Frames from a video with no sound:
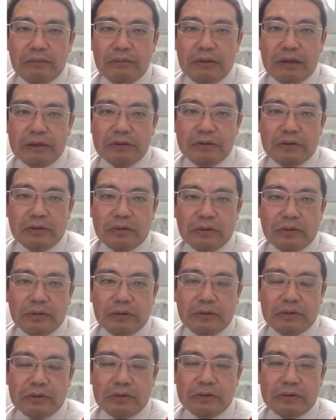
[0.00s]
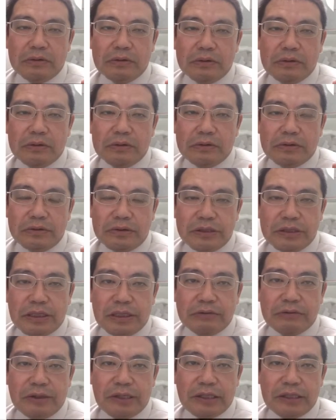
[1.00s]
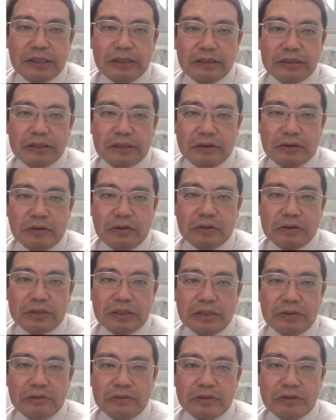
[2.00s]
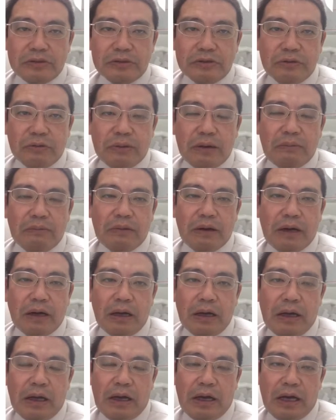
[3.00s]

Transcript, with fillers: まあ、あの12歳上だったんですけど、専業主婦のまんま、